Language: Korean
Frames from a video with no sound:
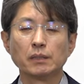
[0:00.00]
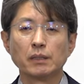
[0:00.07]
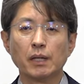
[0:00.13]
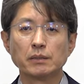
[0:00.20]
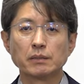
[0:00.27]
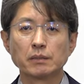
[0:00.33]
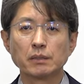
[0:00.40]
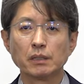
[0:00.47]

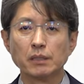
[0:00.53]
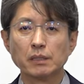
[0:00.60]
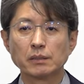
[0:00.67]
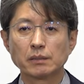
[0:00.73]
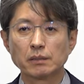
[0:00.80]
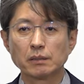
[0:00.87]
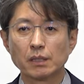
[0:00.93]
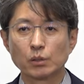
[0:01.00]
예정된
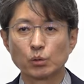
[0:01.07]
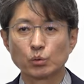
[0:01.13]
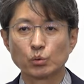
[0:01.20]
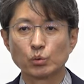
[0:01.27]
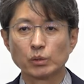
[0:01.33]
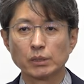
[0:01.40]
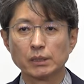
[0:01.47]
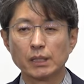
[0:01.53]
일정대로
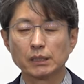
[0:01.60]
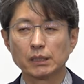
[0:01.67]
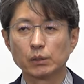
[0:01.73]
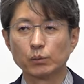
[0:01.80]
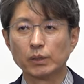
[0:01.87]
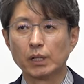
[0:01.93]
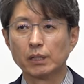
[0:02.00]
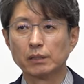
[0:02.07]

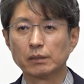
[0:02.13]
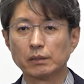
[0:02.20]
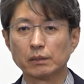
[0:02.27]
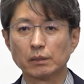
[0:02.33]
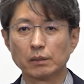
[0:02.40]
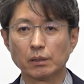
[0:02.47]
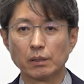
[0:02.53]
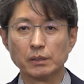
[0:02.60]
추진하기
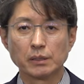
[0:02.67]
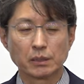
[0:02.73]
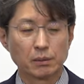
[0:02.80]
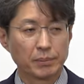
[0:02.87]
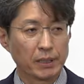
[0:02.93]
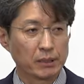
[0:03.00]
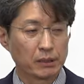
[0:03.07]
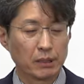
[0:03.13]
위한 의지를
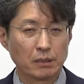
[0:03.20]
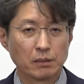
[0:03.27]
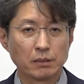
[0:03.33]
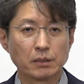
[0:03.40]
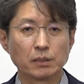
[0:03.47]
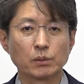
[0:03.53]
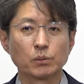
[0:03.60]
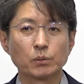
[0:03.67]
반영한
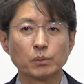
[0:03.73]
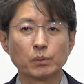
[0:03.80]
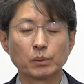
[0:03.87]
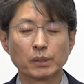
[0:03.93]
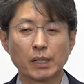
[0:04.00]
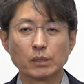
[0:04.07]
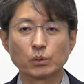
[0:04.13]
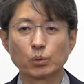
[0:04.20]
것이고
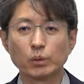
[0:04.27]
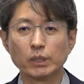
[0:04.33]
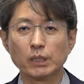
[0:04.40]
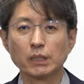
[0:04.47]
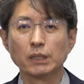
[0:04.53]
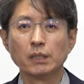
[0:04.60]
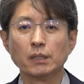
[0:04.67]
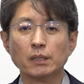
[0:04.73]

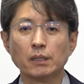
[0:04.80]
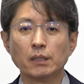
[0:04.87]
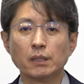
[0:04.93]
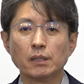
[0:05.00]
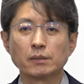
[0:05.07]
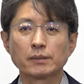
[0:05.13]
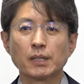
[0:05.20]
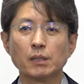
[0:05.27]
당초에
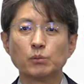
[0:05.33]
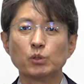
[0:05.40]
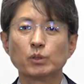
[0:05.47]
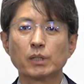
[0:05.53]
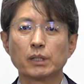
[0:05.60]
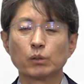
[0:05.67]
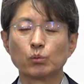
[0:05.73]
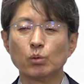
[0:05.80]
3월
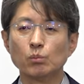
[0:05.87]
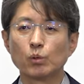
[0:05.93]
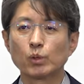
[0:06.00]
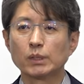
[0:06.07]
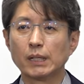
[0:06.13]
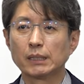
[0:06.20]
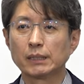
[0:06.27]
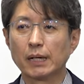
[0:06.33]
달에
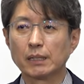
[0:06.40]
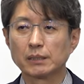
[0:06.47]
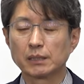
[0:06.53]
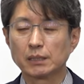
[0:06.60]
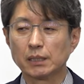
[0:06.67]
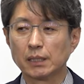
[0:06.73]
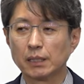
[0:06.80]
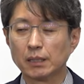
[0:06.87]
공모를 할
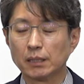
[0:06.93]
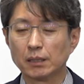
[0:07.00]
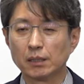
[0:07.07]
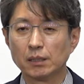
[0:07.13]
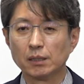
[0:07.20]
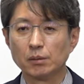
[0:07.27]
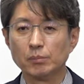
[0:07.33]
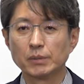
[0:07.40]
당시에
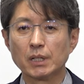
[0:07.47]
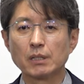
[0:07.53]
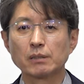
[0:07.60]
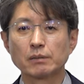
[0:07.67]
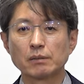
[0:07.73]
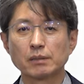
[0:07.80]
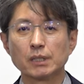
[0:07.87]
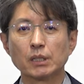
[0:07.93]

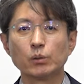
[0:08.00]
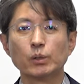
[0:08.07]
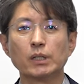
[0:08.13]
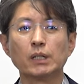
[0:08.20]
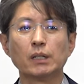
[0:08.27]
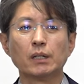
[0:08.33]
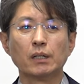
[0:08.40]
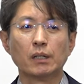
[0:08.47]

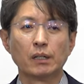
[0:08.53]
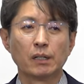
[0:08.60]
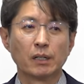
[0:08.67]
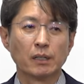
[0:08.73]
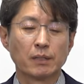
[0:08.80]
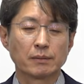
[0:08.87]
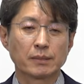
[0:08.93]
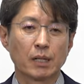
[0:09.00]
민간건설사와
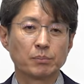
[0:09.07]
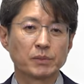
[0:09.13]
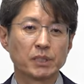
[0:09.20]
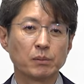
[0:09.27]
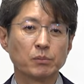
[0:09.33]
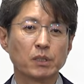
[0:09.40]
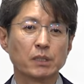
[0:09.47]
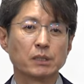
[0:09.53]

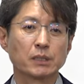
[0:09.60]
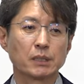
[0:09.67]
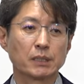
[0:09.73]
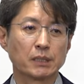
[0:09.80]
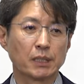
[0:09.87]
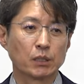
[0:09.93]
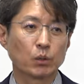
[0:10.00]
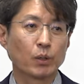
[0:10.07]
사업참여 의제가
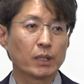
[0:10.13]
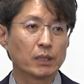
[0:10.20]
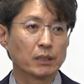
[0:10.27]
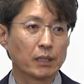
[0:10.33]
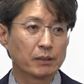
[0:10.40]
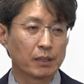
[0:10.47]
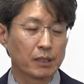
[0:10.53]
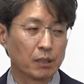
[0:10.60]
제대로
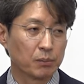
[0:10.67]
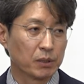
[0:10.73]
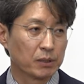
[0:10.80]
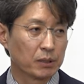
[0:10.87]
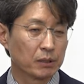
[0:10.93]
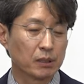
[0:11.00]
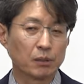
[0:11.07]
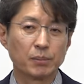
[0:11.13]

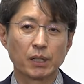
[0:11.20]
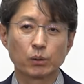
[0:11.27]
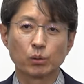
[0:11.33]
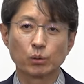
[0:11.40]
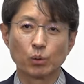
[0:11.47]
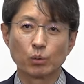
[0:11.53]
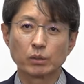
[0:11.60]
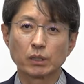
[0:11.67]
확인됐다면 그때
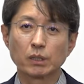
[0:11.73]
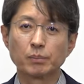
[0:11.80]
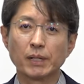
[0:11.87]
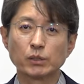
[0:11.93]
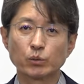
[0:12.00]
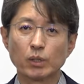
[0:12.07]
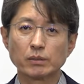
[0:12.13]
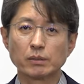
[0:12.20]
바로 용역이
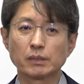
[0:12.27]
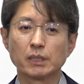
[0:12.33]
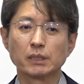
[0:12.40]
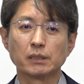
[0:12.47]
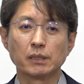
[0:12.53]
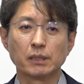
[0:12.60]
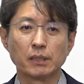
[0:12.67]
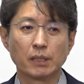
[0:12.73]
발표했을
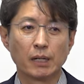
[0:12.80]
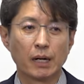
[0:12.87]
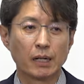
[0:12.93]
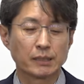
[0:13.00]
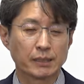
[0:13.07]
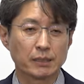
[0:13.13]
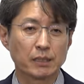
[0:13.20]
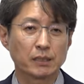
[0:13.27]
텐데
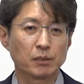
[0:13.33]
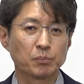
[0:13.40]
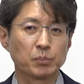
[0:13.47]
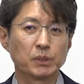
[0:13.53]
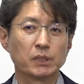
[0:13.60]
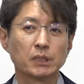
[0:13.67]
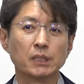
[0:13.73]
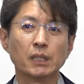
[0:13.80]

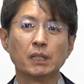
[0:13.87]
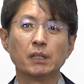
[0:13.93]
아시다시피